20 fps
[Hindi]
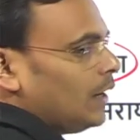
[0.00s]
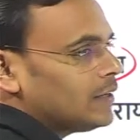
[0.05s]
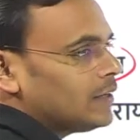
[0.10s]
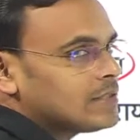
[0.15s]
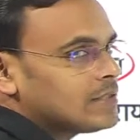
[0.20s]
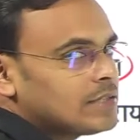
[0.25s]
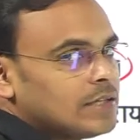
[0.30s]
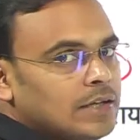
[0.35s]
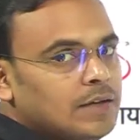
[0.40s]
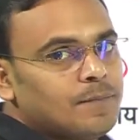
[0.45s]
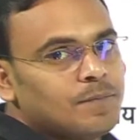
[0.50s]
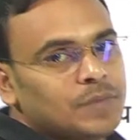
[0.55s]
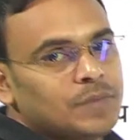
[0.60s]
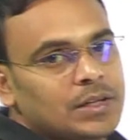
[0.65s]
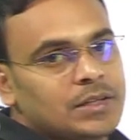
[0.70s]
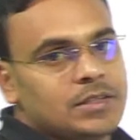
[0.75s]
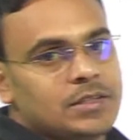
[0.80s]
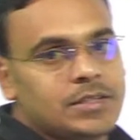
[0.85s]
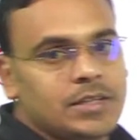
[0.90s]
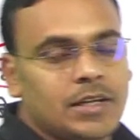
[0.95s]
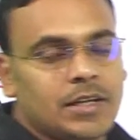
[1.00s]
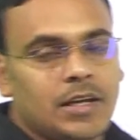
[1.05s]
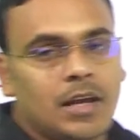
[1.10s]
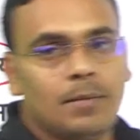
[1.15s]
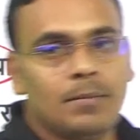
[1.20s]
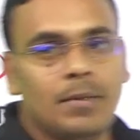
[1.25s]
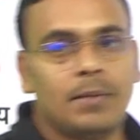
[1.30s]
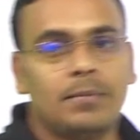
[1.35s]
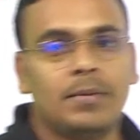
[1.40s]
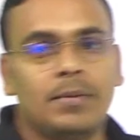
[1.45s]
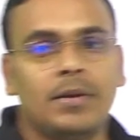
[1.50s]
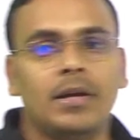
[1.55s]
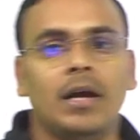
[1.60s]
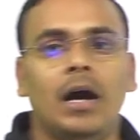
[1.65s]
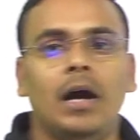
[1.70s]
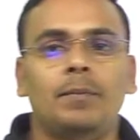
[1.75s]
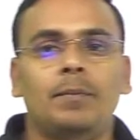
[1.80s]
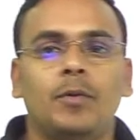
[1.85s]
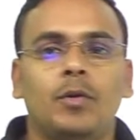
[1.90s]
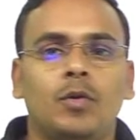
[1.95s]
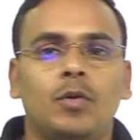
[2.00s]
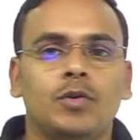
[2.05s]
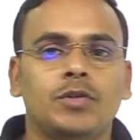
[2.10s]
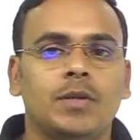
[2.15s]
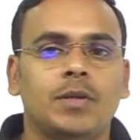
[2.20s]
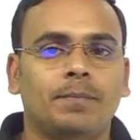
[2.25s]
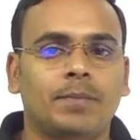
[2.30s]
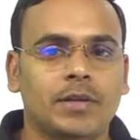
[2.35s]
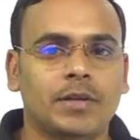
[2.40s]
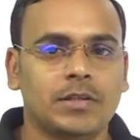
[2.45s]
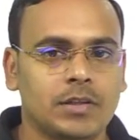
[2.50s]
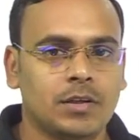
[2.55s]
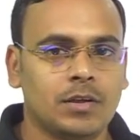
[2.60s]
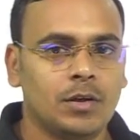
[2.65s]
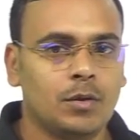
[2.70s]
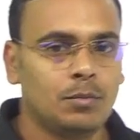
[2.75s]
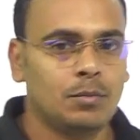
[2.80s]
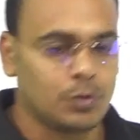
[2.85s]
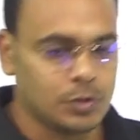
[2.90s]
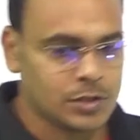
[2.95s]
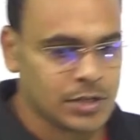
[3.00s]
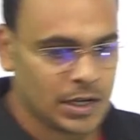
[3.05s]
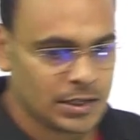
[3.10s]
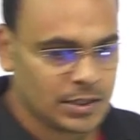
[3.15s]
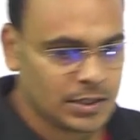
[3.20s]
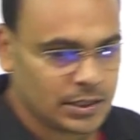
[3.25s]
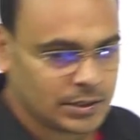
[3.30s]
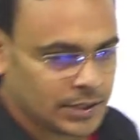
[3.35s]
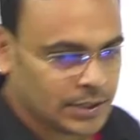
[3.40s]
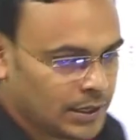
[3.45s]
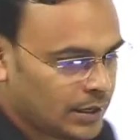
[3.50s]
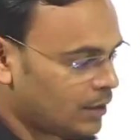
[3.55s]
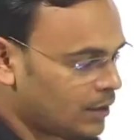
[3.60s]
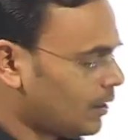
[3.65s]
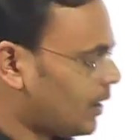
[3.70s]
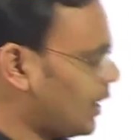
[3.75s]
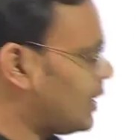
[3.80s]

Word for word: तो यहाँ से जीके में भी आप लोगों से प्रश्न पूछा जाता है